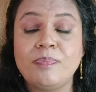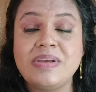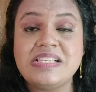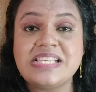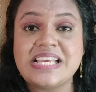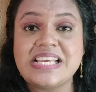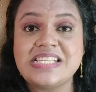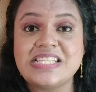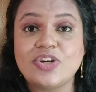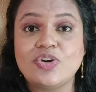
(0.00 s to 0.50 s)

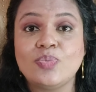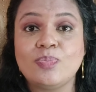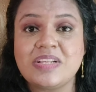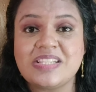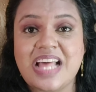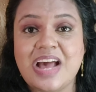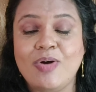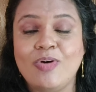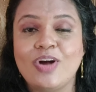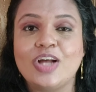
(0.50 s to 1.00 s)
में से किसी को
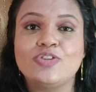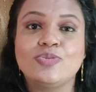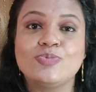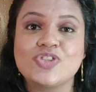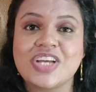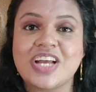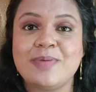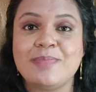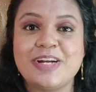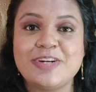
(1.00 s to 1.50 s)
पता होगा तो
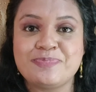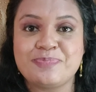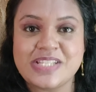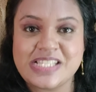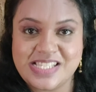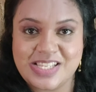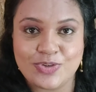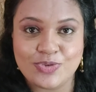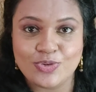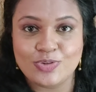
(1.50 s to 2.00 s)
मुझे कमेंट
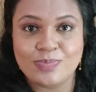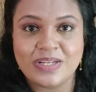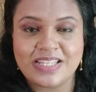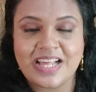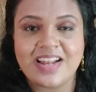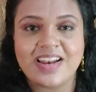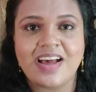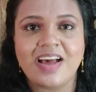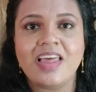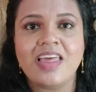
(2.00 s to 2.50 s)
में ज़रूर
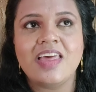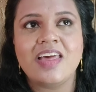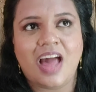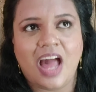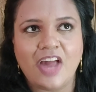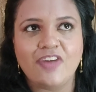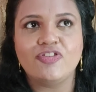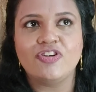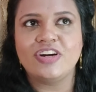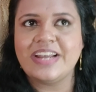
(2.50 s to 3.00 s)
बताना
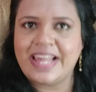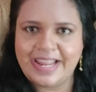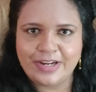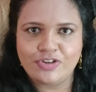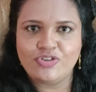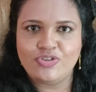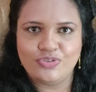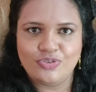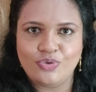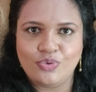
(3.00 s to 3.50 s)
आई वुड
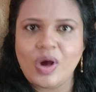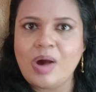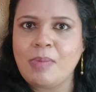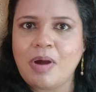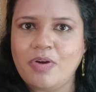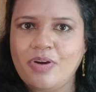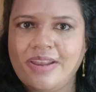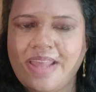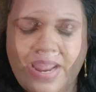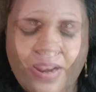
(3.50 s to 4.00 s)
लाइक टू नो
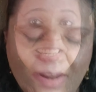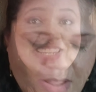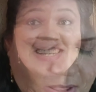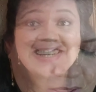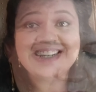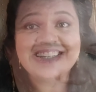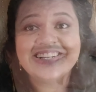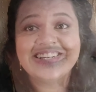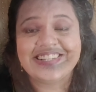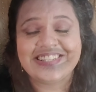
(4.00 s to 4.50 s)
अबाउट दैट
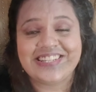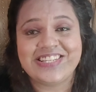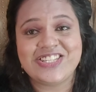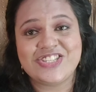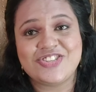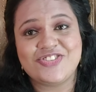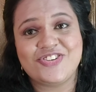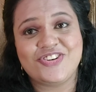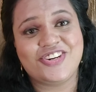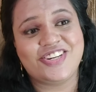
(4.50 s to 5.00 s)
सेट
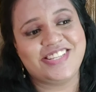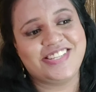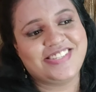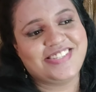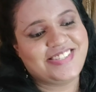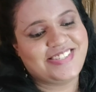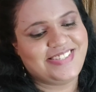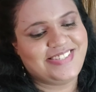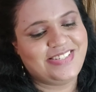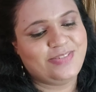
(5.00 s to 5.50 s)
दिस
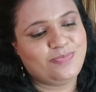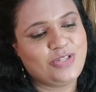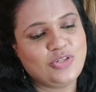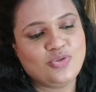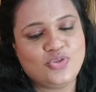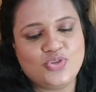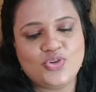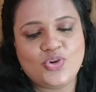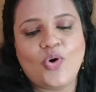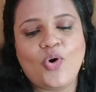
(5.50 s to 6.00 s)
वॉज द
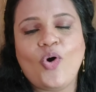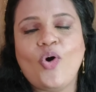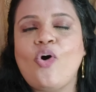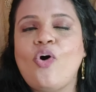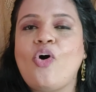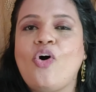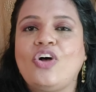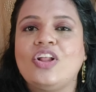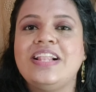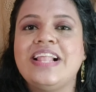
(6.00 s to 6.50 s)
न्यू शो
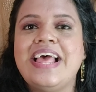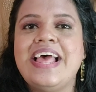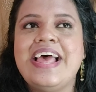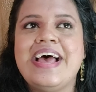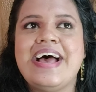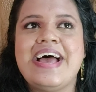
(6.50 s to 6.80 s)
हॉल